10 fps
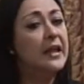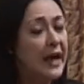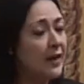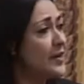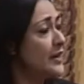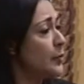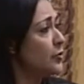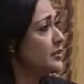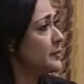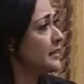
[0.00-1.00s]
avere la
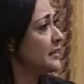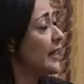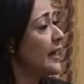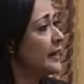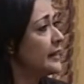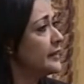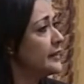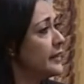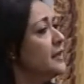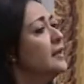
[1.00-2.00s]
possibilità anche
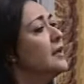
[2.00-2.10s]
di